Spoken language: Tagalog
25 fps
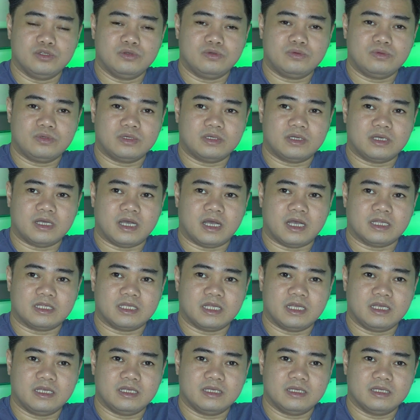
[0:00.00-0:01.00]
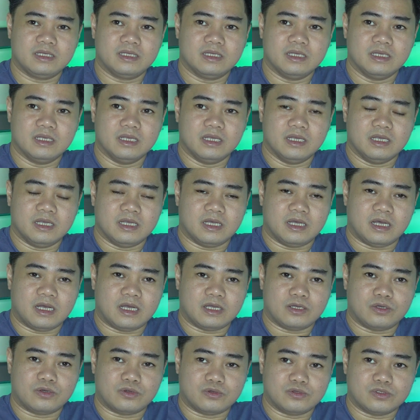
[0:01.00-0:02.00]
yung ating
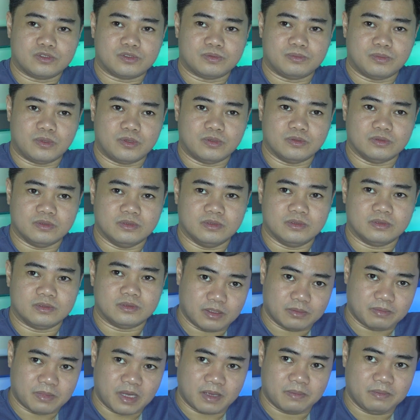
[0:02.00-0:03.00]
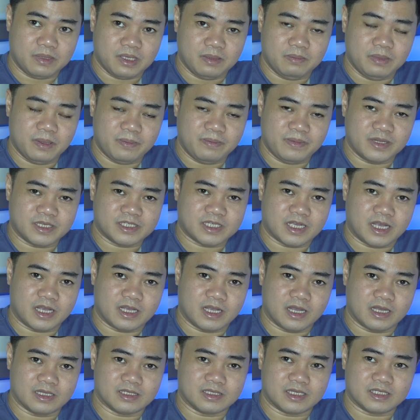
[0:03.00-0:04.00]
uh, cruise mode. Magbibip na siya
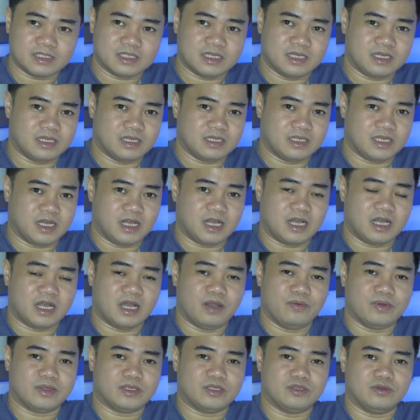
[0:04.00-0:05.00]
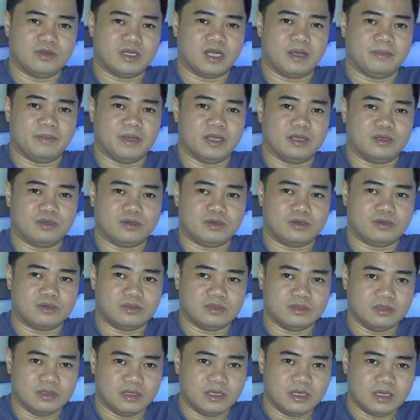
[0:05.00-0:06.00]
agad kasi nangangawit yung kamay
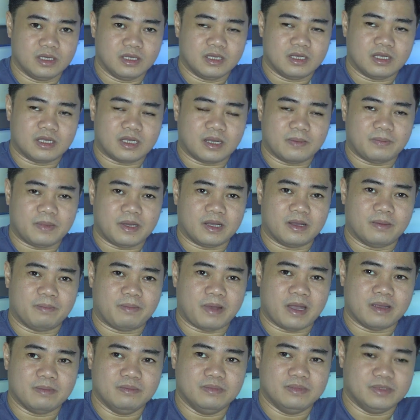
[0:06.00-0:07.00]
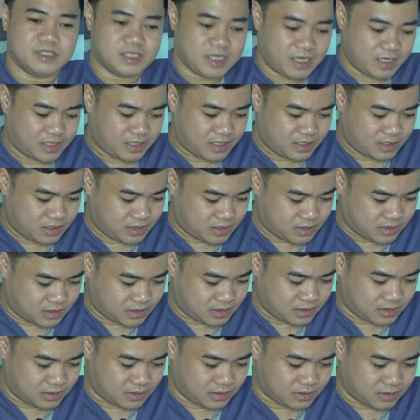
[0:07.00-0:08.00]
ko kapag 5
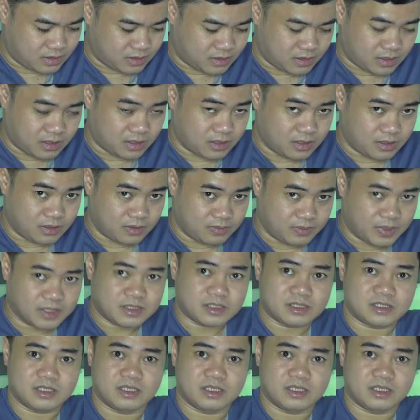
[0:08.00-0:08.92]
seconds. But